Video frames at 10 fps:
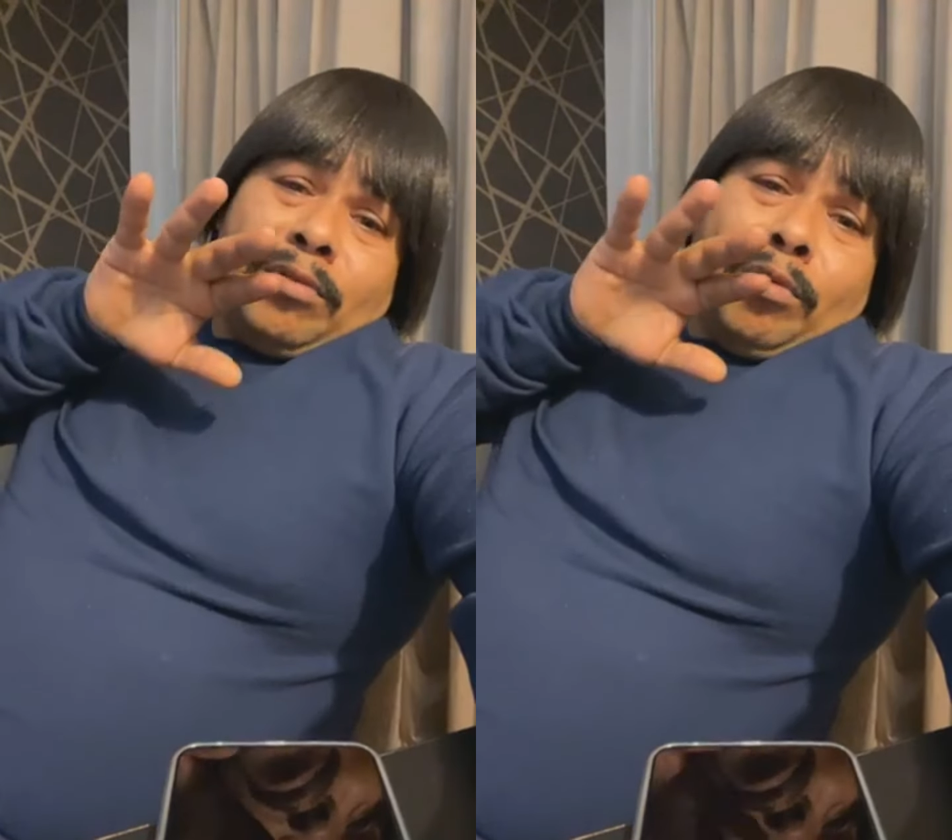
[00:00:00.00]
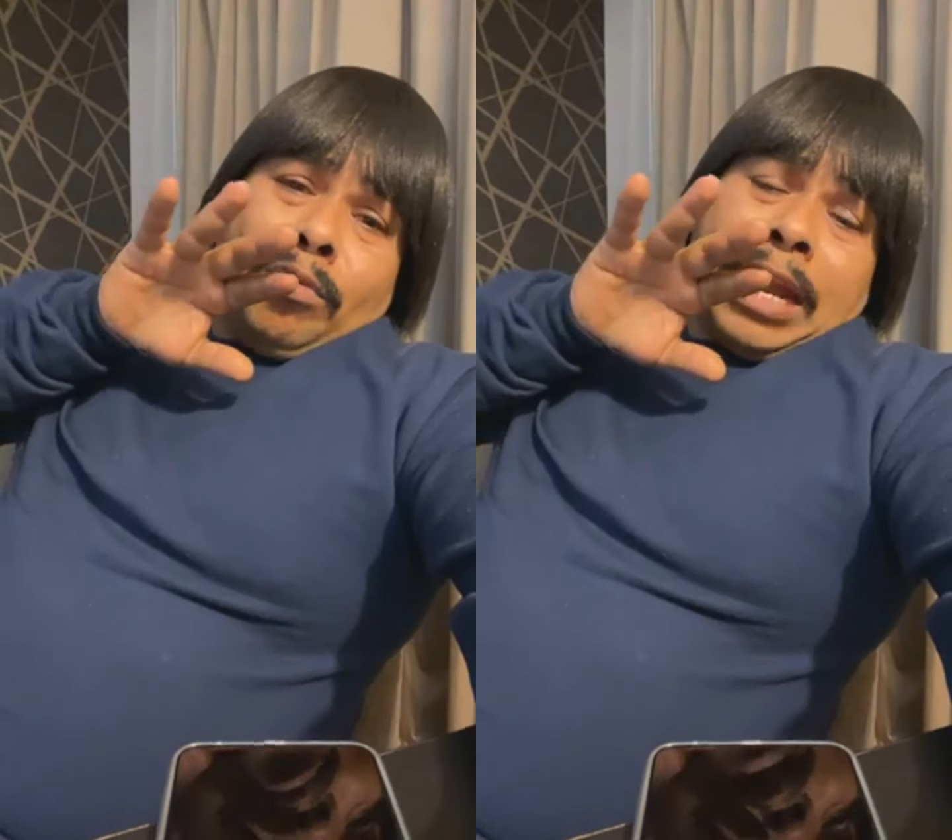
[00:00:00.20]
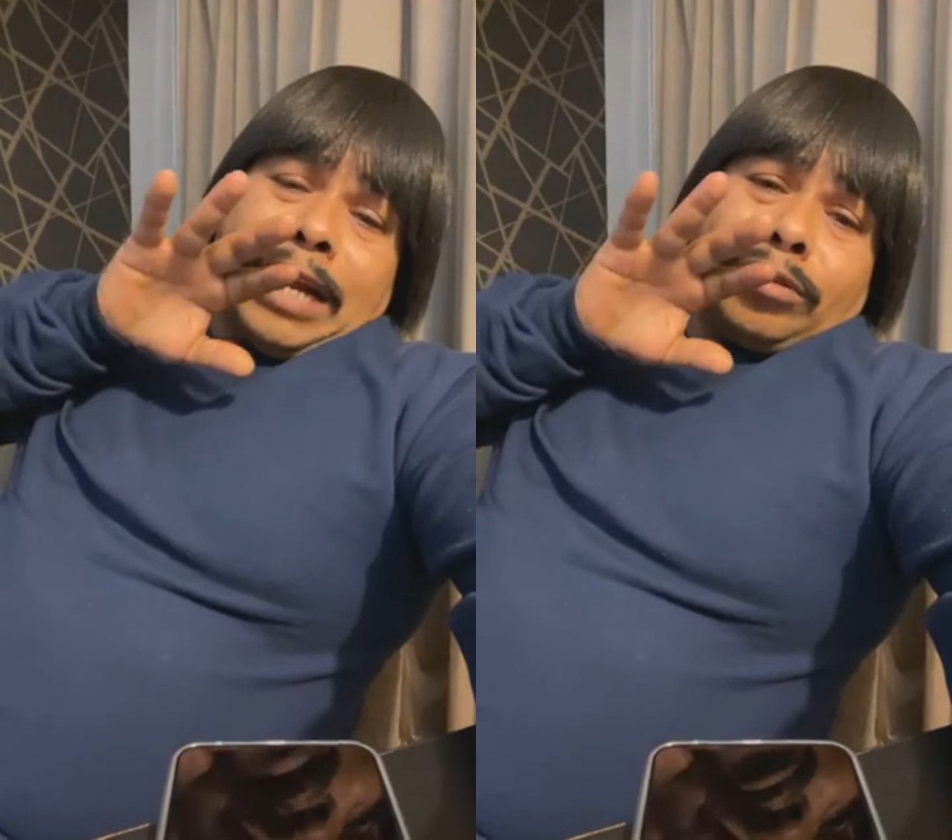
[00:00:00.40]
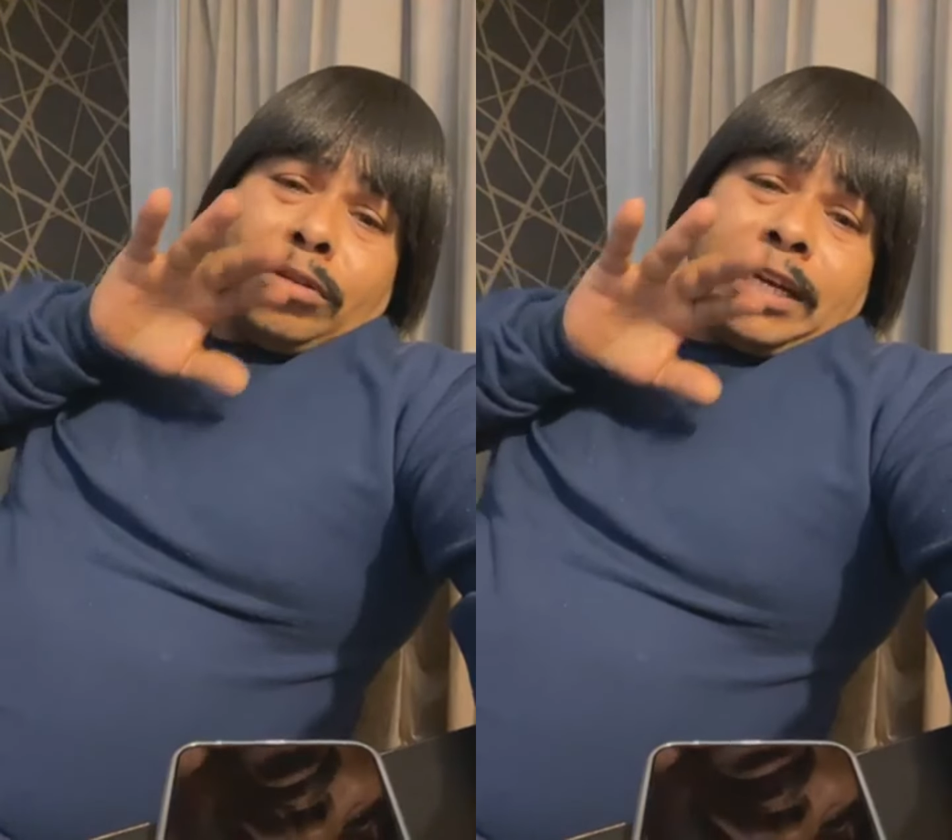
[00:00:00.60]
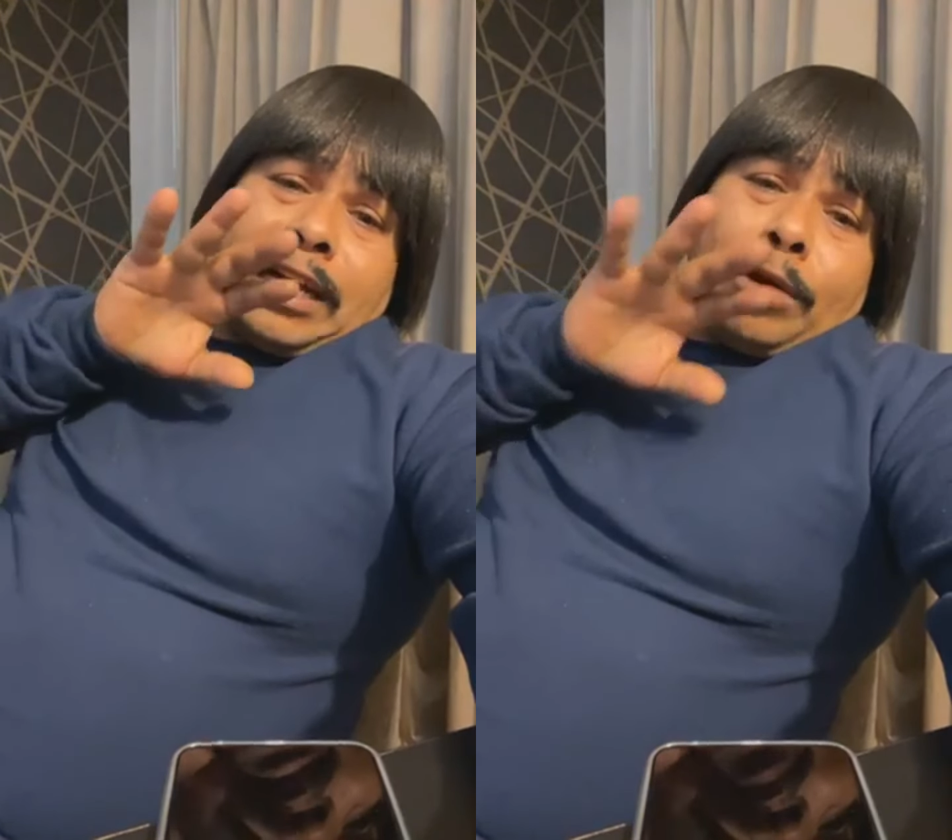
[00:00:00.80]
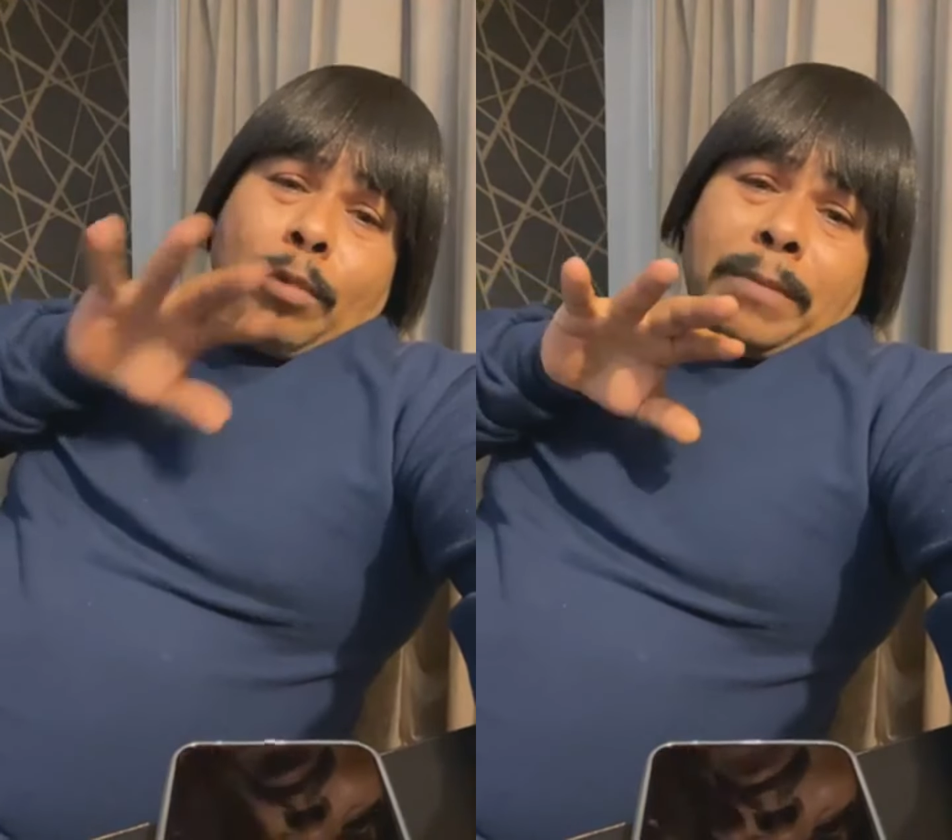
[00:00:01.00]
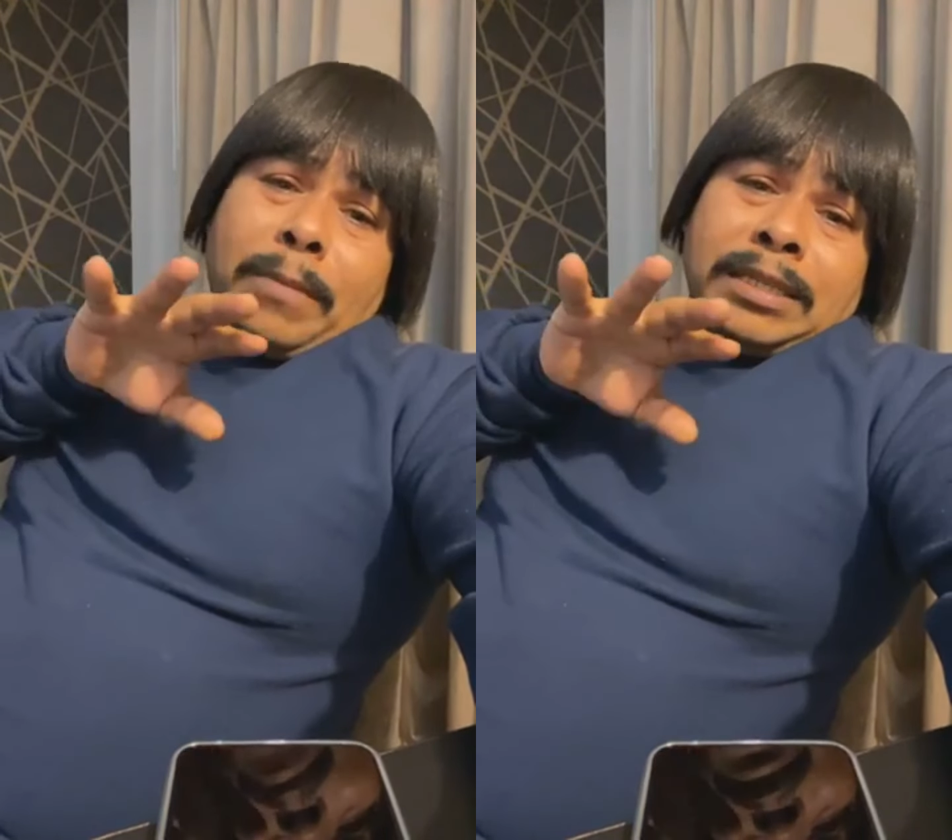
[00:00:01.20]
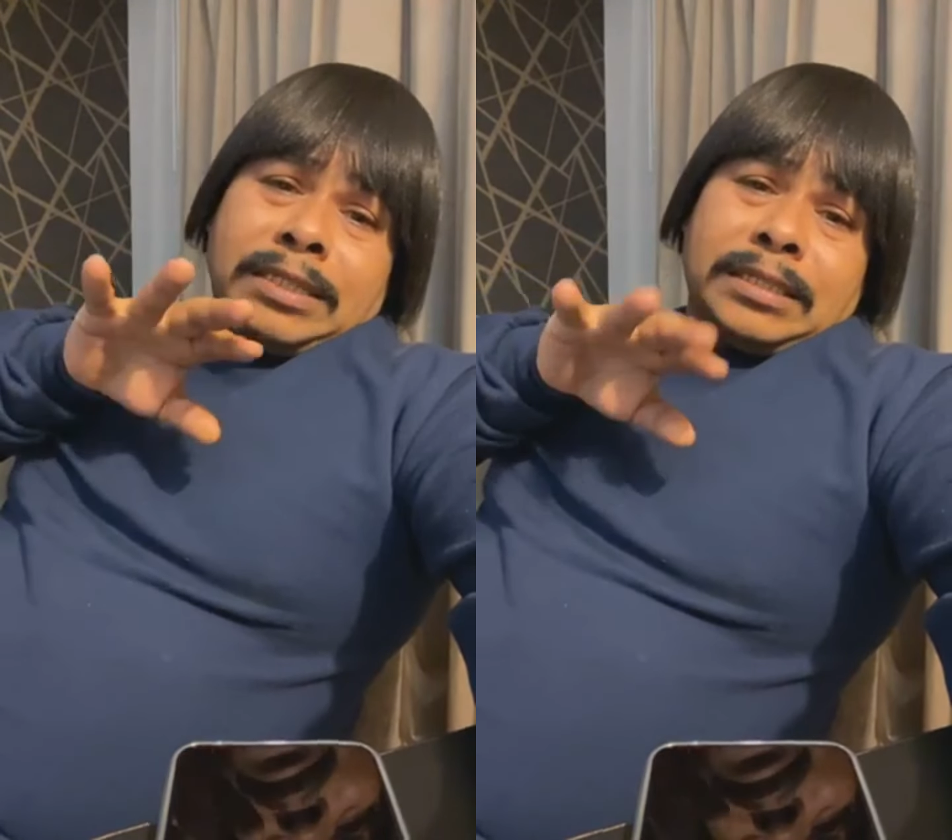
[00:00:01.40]
un cartón de
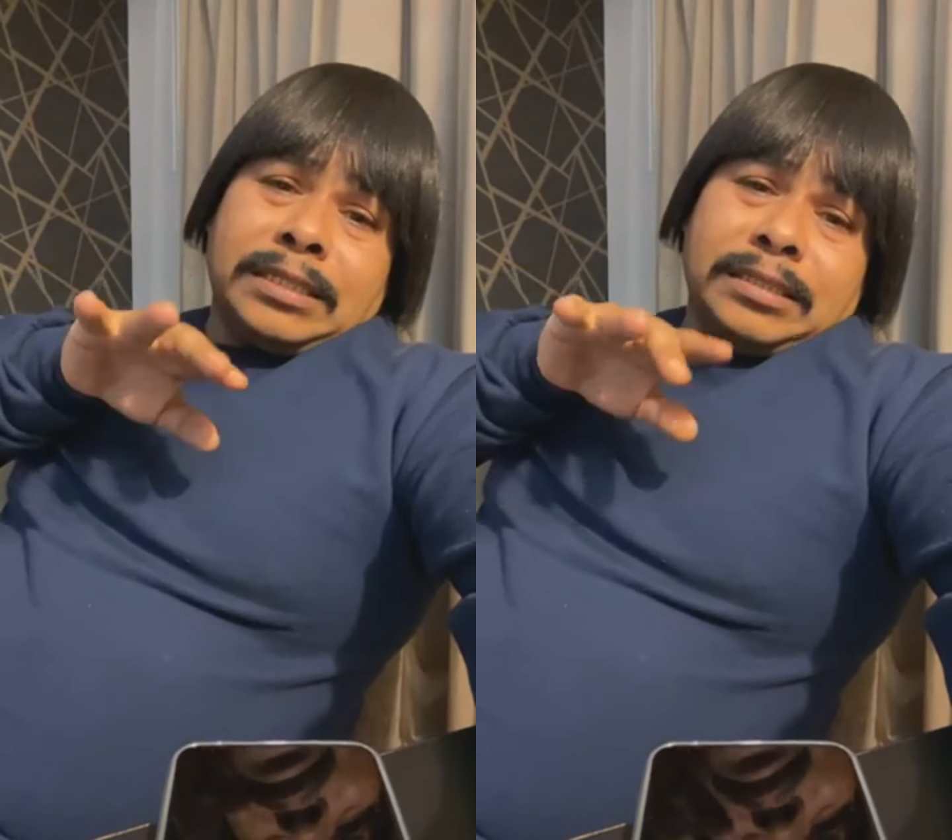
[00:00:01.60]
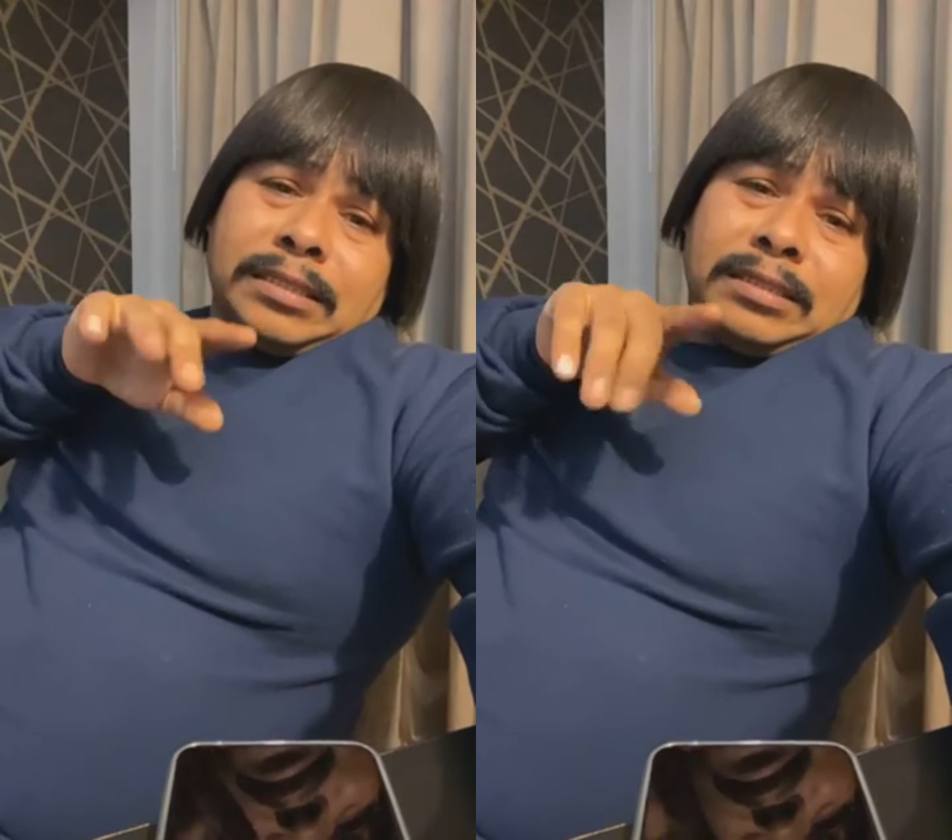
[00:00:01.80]
caguamas